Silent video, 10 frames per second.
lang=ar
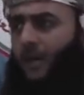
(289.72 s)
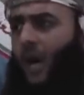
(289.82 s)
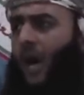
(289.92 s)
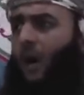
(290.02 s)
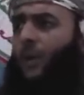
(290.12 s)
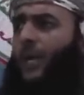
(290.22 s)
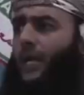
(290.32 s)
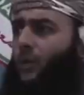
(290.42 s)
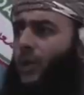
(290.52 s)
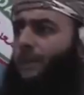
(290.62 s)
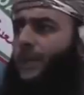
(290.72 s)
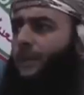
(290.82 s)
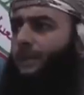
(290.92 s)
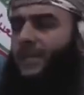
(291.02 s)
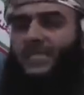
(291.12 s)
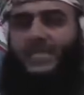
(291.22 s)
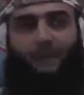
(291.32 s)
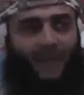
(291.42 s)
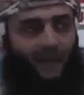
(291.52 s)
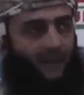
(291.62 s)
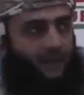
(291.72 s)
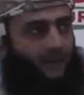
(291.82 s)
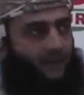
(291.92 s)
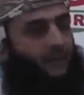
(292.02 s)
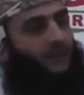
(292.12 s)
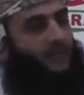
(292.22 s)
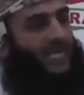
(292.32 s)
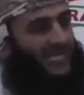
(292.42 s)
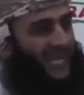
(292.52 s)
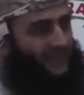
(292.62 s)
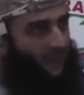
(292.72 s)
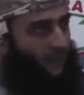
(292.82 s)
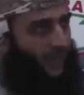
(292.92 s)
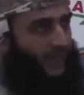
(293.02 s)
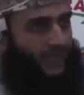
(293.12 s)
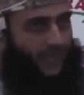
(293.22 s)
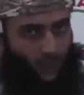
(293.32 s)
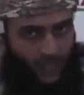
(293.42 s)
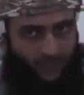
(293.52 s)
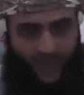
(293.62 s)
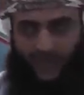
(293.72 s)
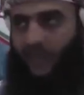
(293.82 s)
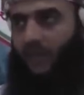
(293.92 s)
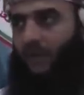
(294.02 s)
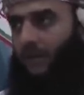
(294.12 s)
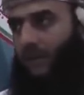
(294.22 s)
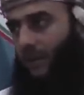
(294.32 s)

حاول أن يلملم شملة شتات العمانيين المتبقين